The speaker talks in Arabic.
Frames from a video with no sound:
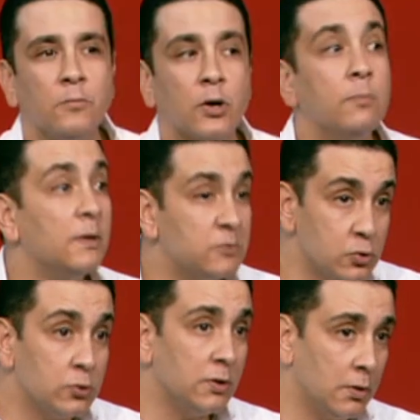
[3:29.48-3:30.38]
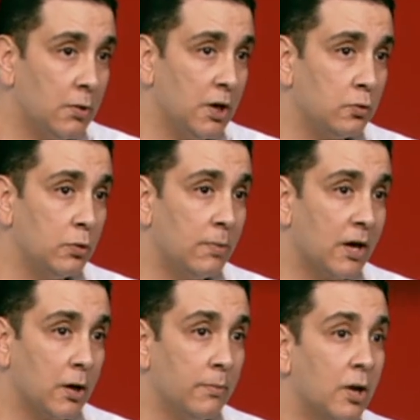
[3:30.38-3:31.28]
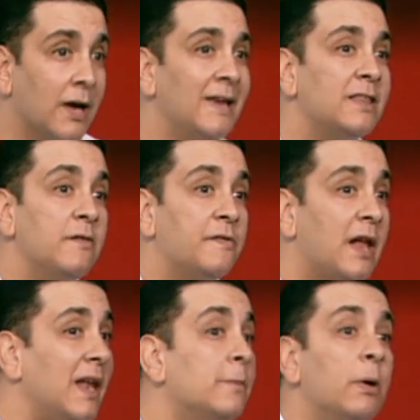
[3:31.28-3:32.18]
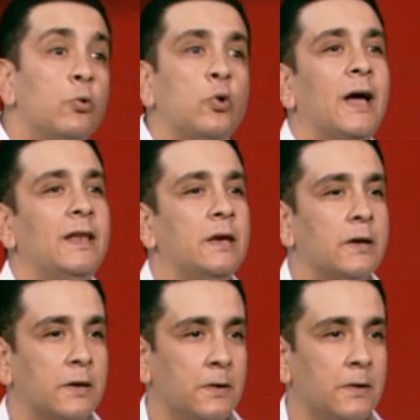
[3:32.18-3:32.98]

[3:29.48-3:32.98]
ابرك مبسوط ان هو هيدخل معاك ابرك هيتقفل عليك مبروك عليك